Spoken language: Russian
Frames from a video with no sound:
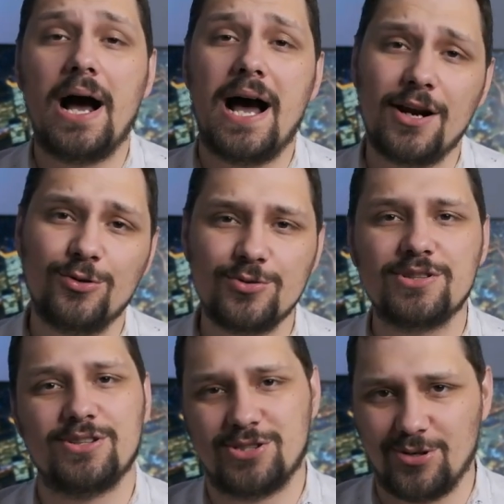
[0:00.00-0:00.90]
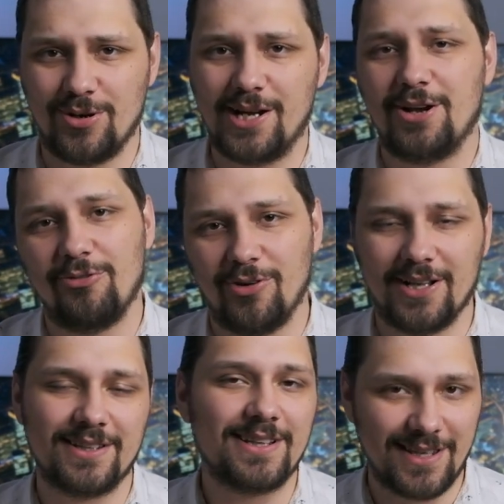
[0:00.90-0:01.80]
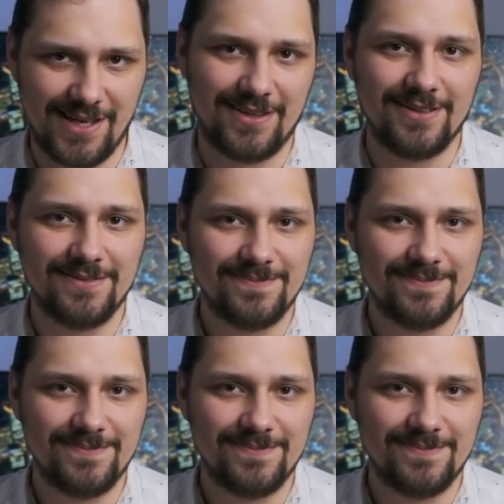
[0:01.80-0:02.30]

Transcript: Argus 40 Watt Kit.